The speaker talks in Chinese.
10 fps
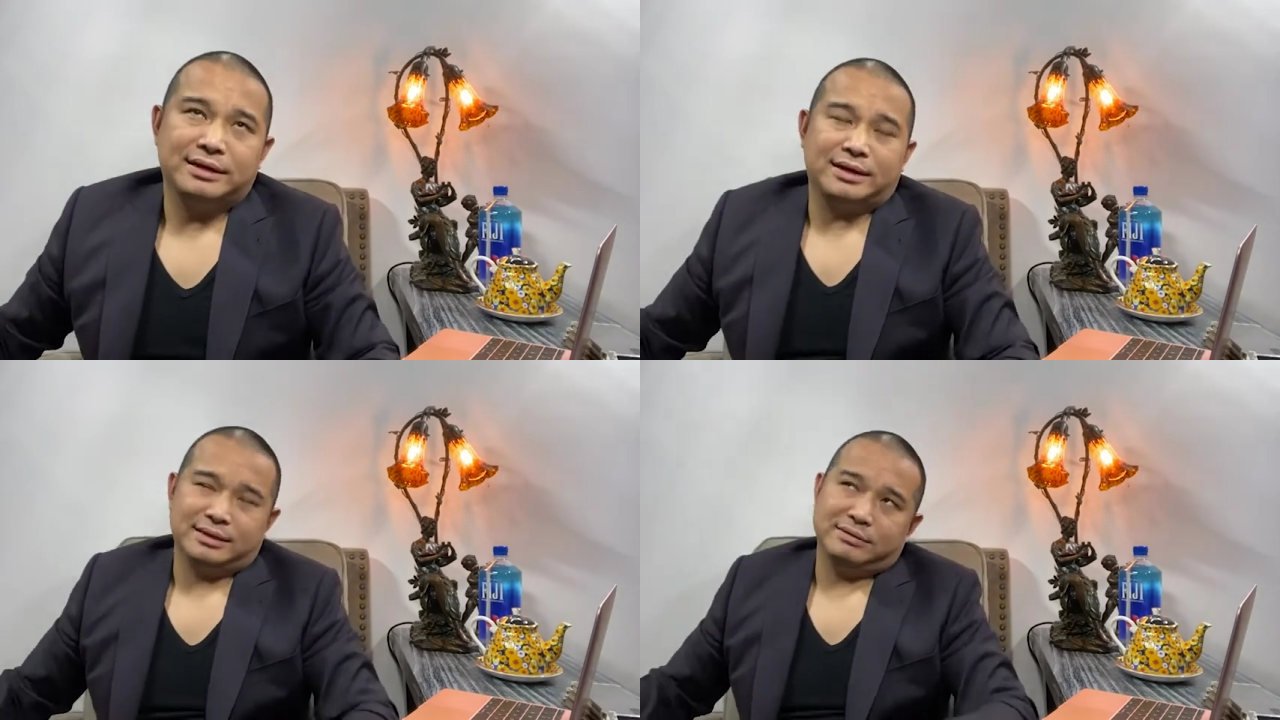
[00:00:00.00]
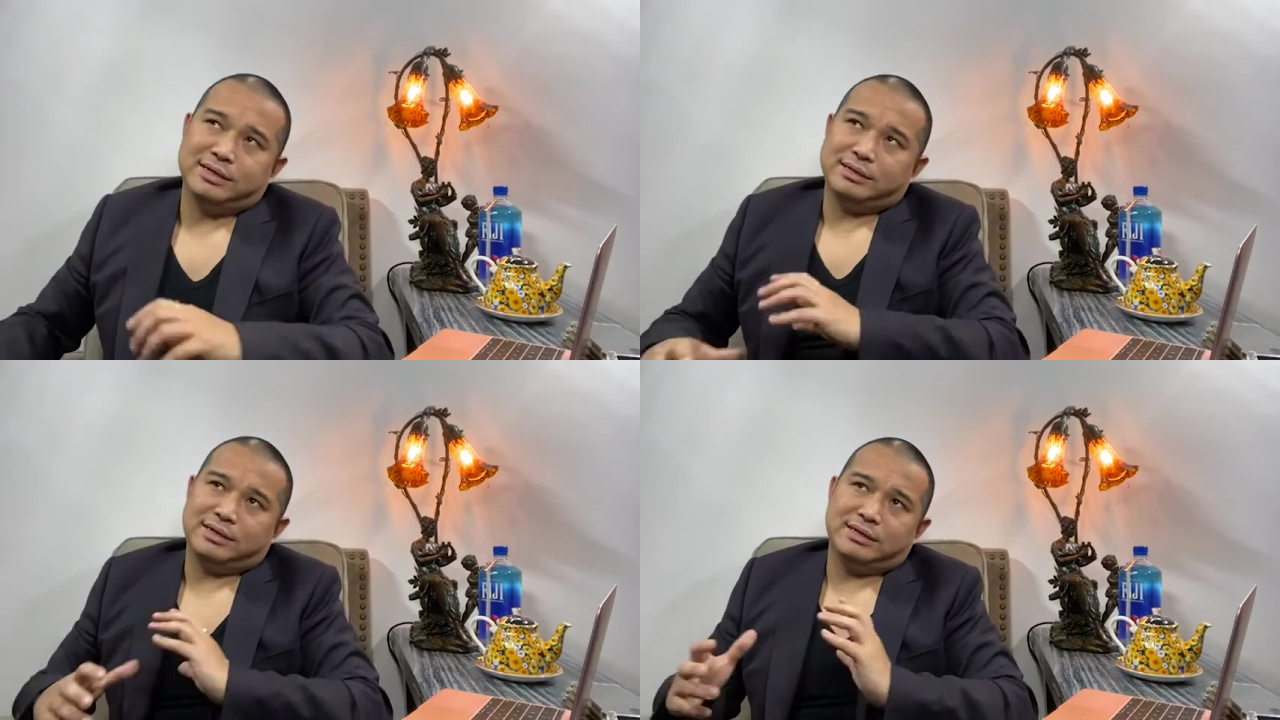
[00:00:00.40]
啊，因
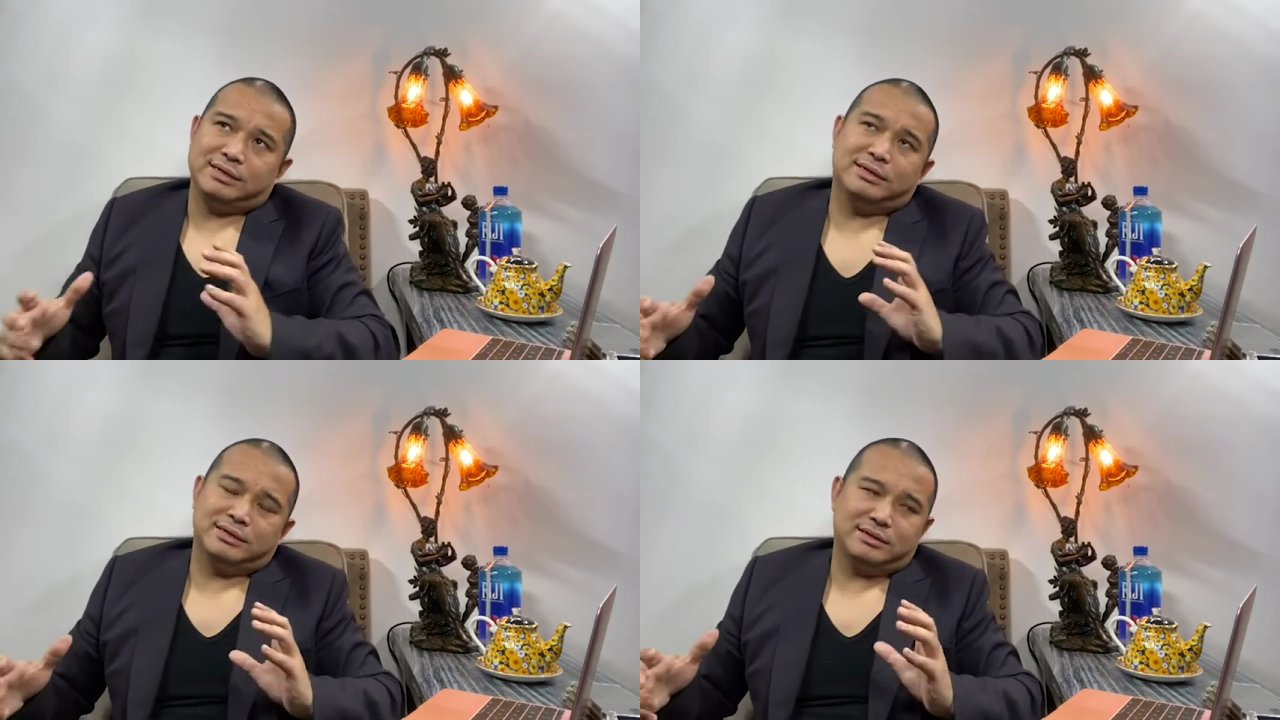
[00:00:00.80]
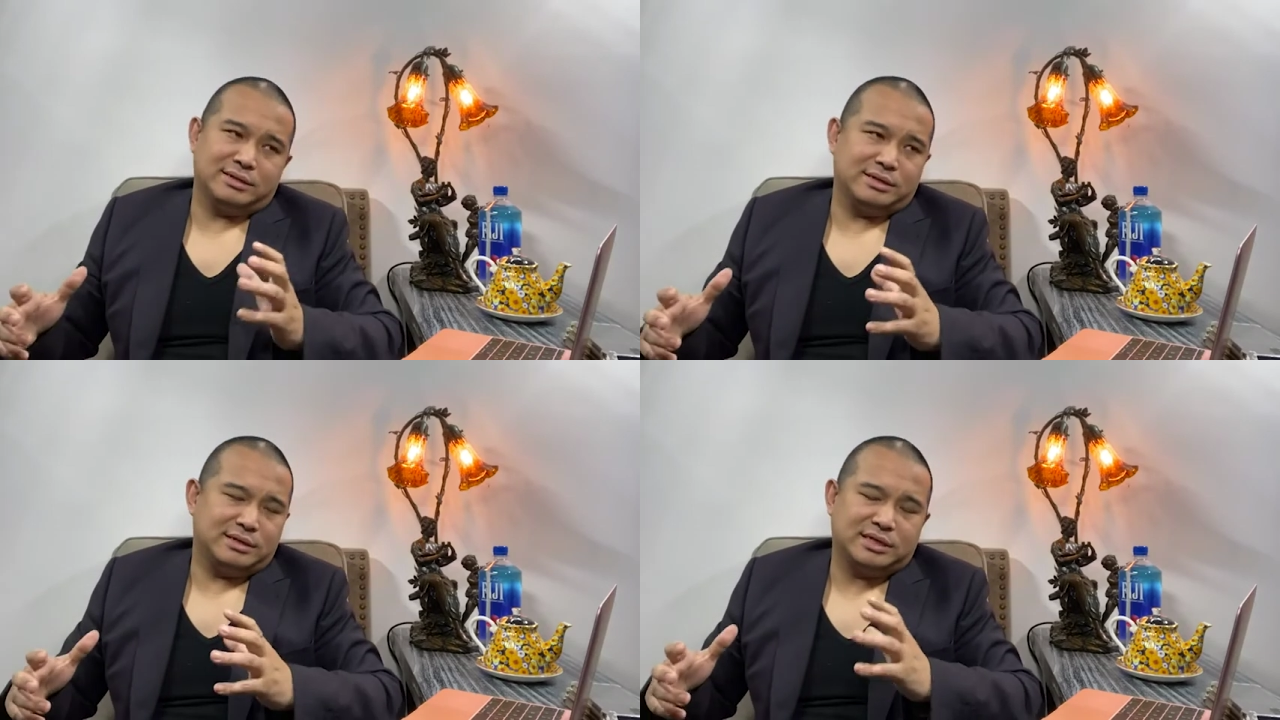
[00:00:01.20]
为第一个，
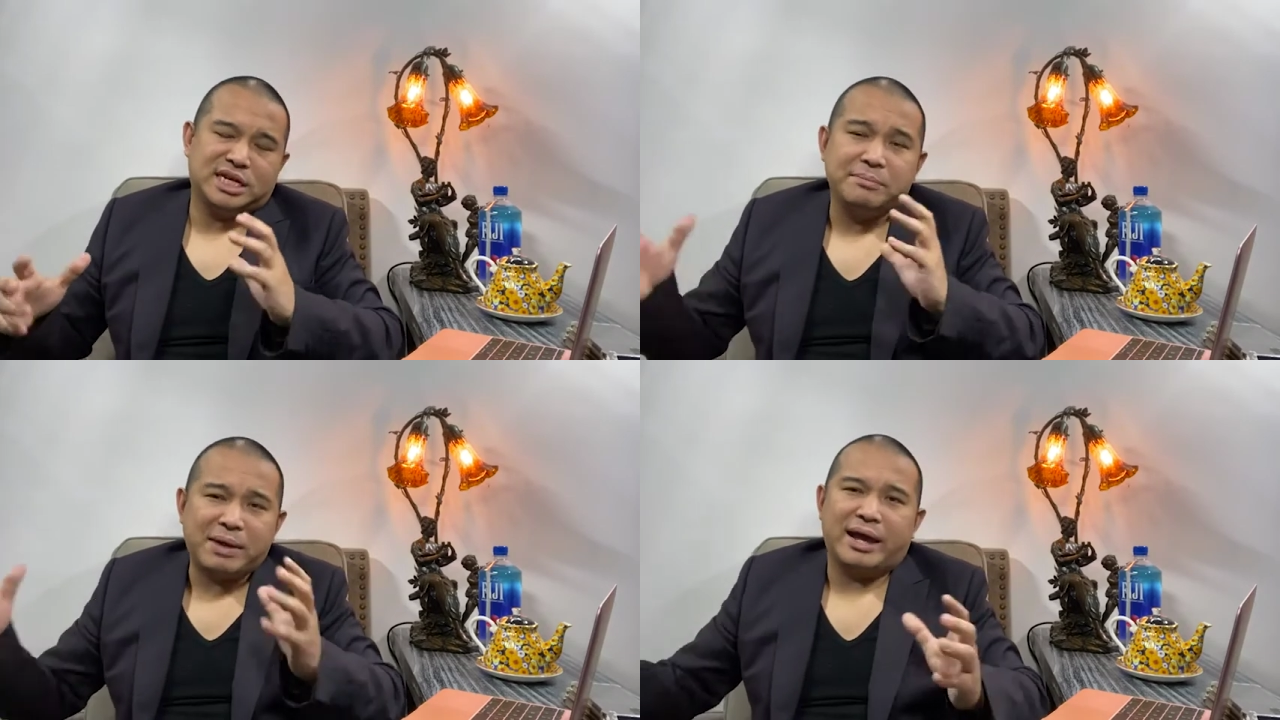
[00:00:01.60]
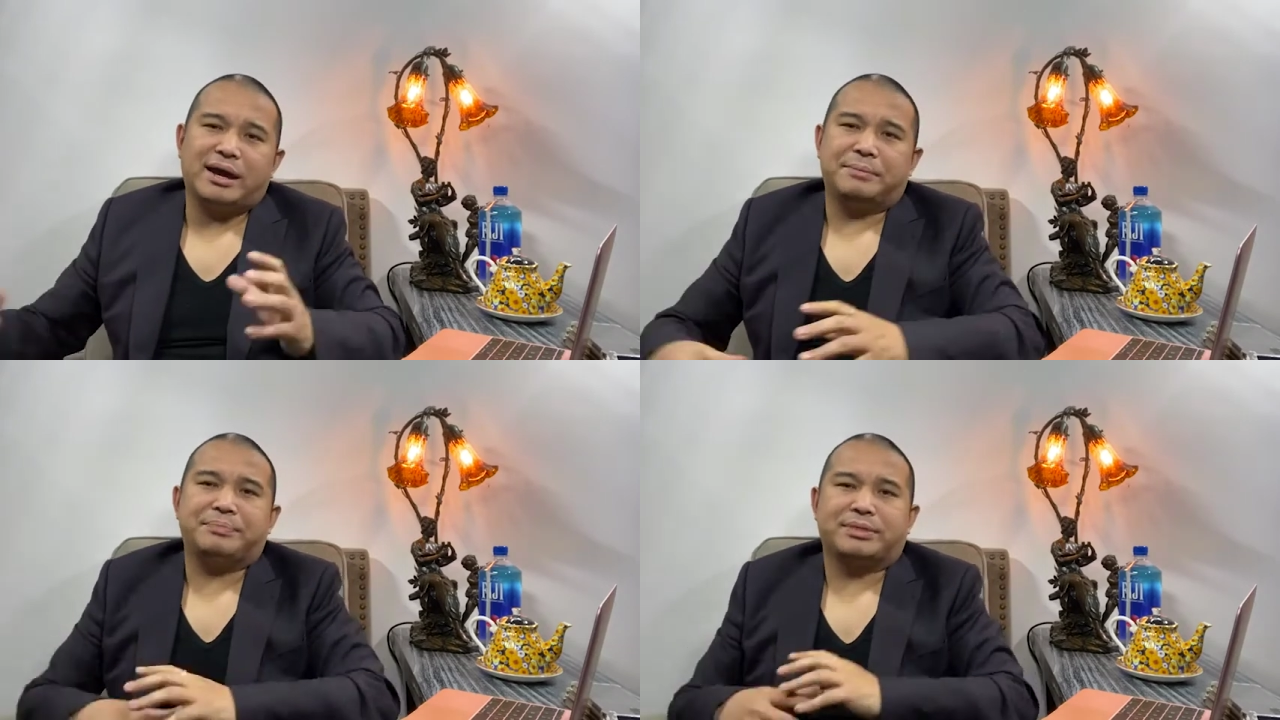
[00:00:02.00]
呃，清迈
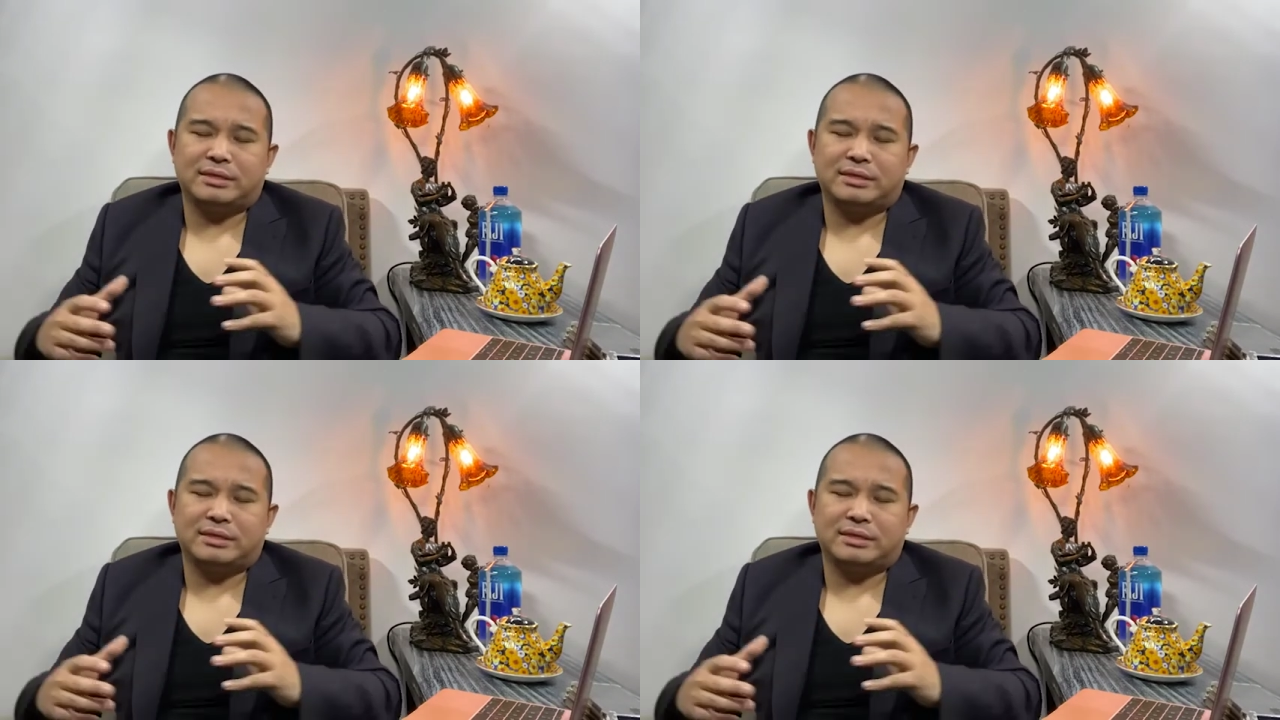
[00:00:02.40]
啊，